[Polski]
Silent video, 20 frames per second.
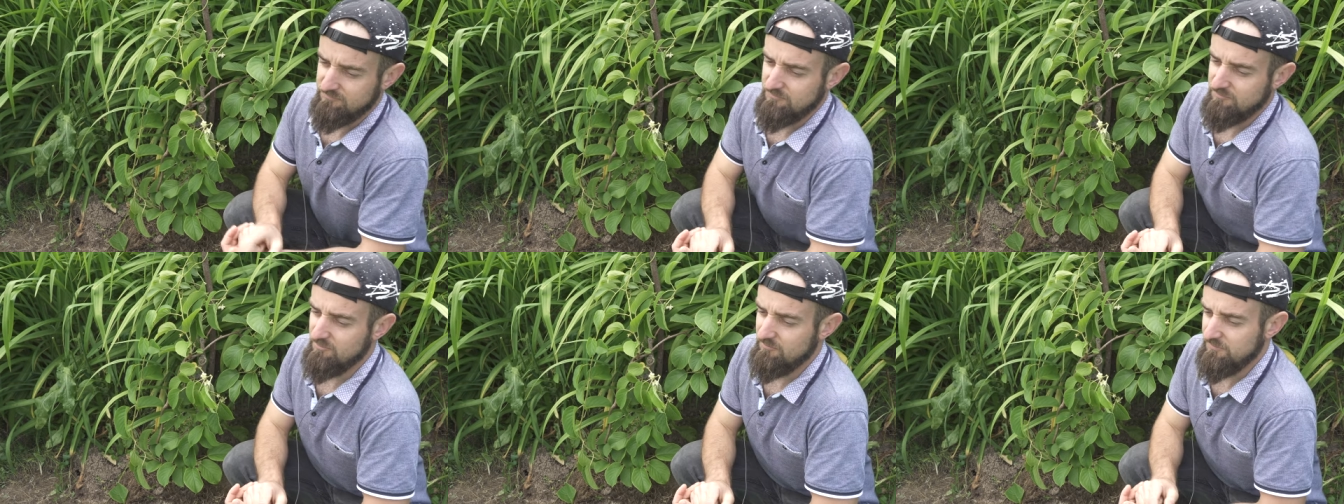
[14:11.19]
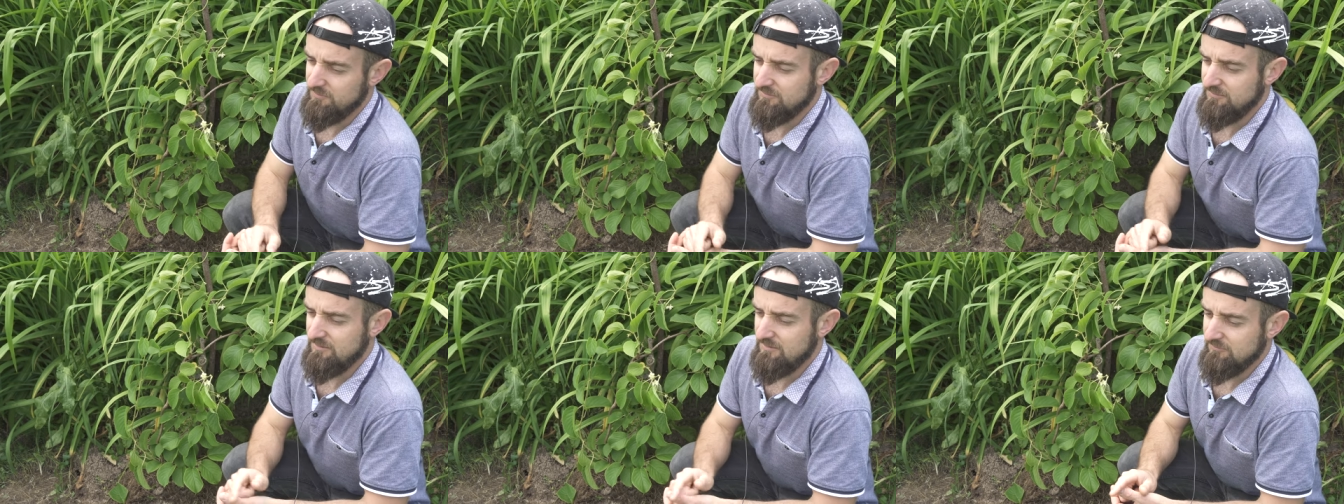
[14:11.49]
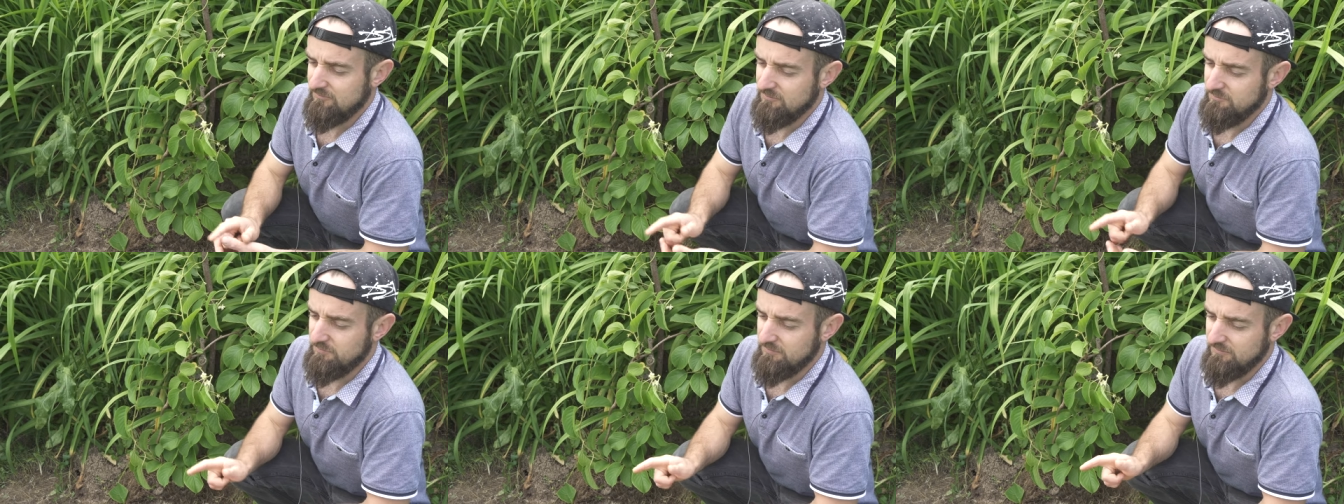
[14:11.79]

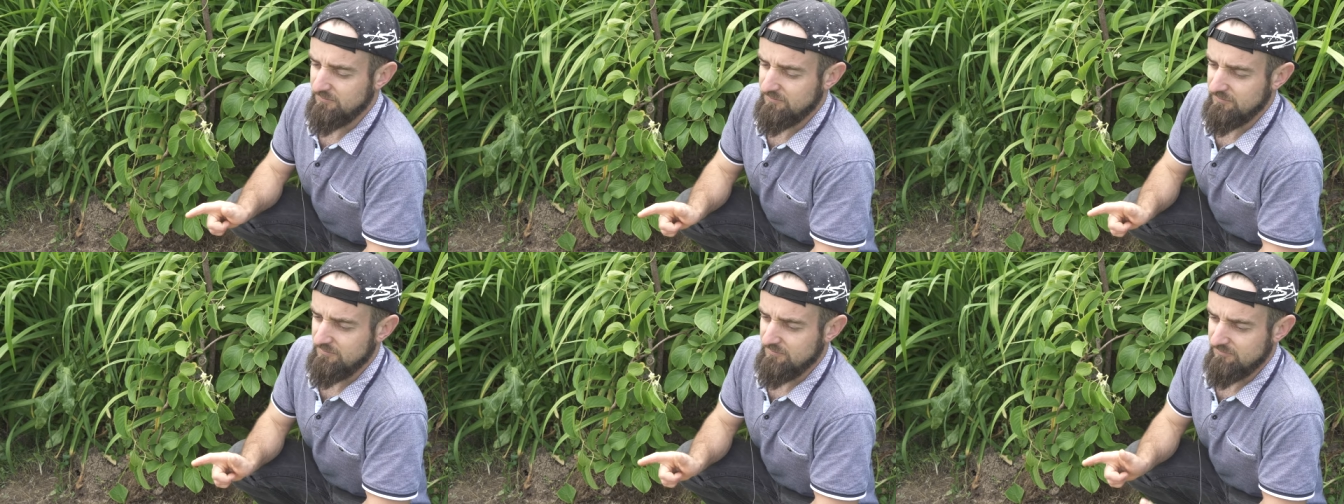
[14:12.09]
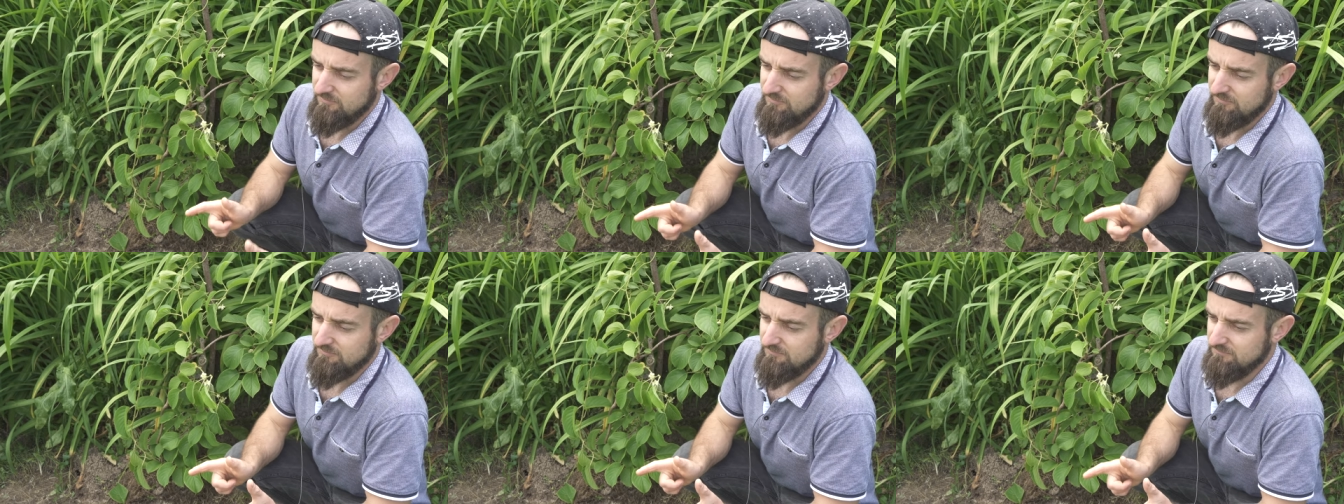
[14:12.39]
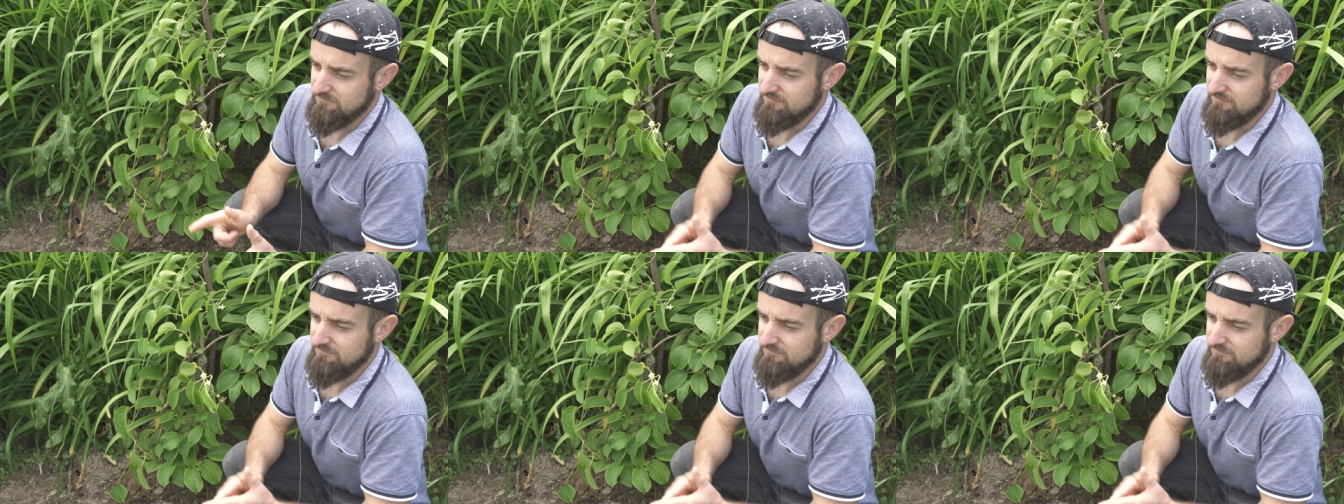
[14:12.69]
komentarze pisać